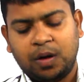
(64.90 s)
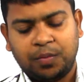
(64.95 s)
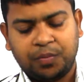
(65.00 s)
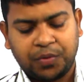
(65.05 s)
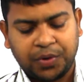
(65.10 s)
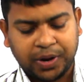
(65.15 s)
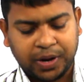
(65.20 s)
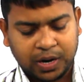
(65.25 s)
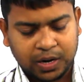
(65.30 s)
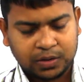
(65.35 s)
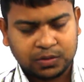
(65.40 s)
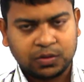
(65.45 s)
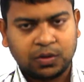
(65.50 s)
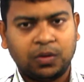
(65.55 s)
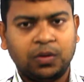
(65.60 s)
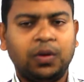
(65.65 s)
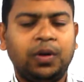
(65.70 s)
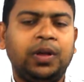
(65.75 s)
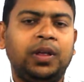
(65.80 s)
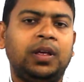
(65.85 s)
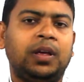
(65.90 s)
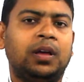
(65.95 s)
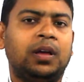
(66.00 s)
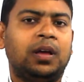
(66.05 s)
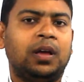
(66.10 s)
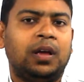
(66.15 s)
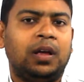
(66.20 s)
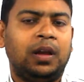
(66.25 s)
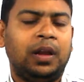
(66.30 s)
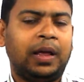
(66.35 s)
পরীক্ষার জন্যই
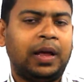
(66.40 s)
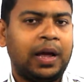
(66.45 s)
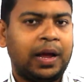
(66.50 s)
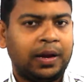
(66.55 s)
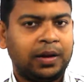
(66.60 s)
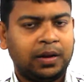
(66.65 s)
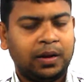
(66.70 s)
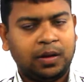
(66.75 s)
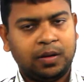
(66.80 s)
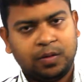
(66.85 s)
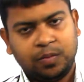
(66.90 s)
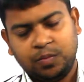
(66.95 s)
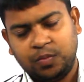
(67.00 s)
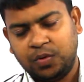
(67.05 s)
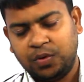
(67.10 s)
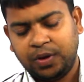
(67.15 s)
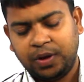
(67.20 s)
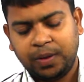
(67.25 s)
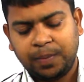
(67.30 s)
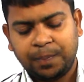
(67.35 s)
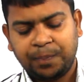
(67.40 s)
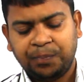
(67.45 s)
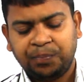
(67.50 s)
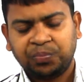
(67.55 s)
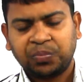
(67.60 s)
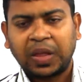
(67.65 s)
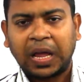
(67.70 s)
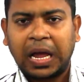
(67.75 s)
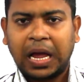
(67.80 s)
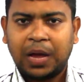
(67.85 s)
লেখা একটি বই
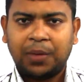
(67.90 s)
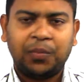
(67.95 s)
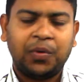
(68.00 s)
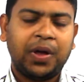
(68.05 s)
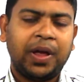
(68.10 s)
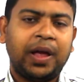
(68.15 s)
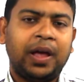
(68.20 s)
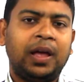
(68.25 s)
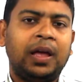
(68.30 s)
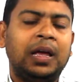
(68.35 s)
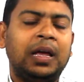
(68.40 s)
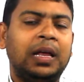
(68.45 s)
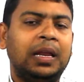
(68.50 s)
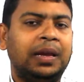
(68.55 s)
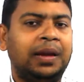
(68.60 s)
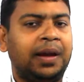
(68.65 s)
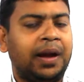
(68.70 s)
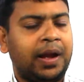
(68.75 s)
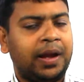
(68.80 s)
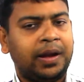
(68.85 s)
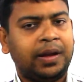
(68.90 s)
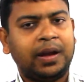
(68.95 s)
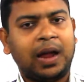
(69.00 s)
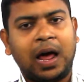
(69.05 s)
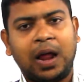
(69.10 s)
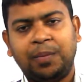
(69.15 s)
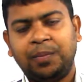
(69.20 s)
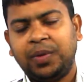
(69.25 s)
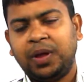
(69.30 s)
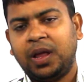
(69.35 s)
এই বইয়ে ডিটারি
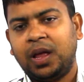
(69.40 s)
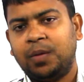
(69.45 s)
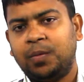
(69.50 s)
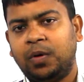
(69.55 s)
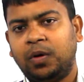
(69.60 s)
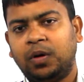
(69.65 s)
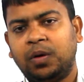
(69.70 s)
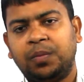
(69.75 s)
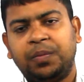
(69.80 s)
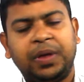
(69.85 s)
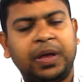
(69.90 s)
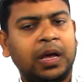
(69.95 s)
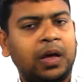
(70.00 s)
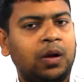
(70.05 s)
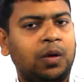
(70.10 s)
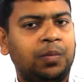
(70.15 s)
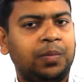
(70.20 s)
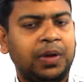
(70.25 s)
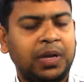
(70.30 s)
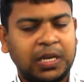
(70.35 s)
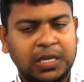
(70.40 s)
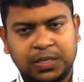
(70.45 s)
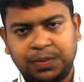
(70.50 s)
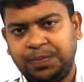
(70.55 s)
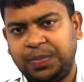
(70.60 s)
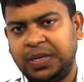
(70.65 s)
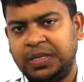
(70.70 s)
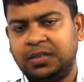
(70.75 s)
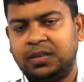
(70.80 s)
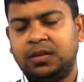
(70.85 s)
টার্ম এবং ফিগার অফ
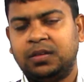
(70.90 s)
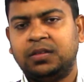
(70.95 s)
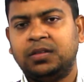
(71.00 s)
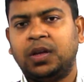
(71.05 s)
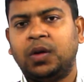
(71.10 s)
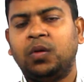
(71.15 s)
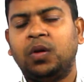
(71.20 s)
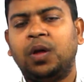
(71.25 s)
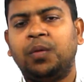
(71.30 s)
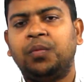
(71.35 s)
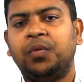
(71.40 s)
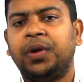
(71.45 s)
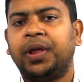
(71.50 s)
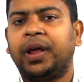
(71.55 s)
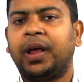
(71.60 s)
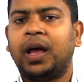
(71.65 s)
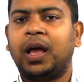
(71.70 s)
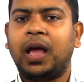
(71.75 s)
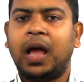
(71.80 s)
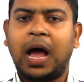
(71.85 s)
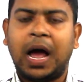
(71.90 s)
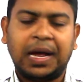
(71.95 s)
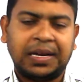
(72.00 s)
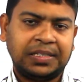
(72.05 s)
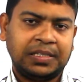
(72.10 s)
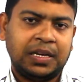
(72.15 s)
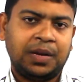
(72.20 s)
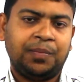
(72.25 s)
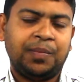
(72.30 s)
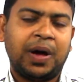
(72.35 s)
স্পিচ যেগুলো পরীক্ষায়
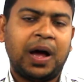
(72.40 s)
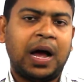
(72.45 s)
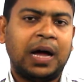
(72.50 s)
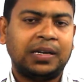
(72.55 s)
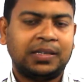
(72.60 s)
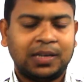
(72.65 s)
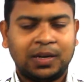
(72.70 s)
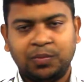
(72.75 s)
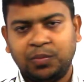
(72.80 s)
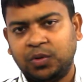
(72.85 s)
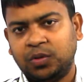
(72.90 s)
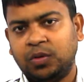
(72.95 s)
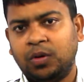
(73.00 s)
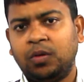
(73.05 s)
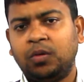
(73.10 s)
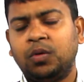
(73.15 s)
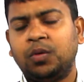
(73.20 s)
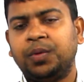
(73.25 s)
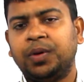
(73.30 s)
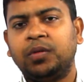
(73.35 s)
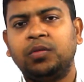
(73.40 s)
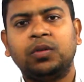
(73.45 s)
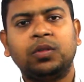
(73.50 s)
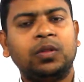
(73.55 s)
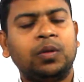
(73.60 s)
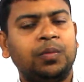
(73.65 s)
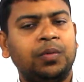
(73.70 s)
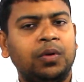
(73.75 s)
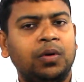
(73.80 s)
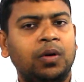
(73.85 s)
আসে বা আসার মতো খুবই
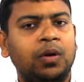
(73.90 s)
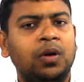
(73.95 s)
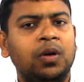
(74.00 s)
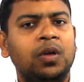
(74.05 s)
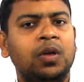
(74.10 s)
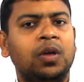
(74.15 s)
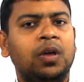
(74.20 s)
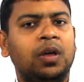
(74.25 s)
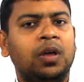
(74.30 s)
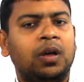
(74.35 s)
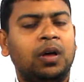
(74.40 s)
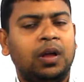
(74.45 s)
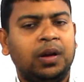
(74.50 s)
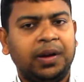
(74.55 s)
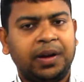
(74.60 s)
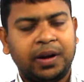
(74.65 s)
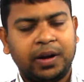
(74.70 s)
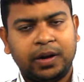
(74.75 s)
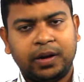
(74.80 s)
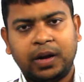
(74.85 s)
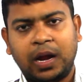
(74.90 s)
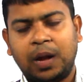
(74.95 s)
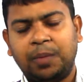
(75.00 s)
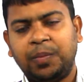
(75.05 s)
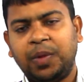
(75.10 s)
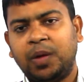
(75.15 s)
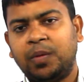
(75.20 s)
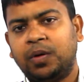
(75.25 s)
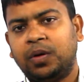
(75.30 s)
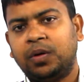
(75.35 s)
গুরুত্বপূর্ণ লিটারি টার্ম
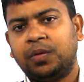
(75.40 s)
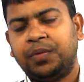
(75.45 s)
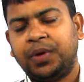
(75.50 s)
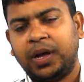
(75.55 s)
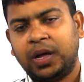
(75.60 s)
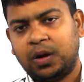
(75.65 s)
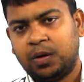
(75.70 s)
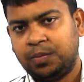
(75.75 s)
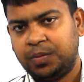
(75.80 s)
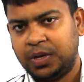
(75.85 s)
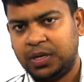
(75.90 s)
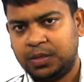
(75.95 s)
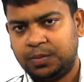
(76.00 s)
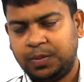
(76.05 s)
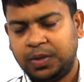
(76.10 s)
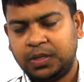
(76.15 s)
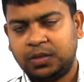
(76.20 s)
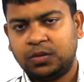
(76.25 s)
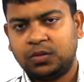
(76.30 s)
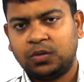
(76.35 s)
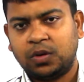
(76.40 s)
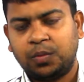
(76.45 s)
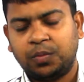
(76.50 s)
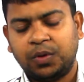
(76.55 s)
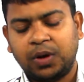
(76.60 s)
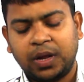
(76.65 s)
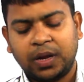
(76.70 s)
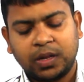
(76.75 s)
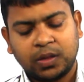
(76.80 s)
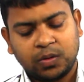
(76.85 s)
এবং ফিগার অফ স্পিচ
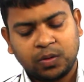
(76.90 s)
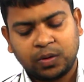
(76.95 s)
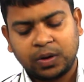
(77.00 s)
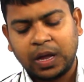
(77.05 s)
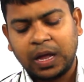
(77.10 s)
সবগুলোই কিন্তু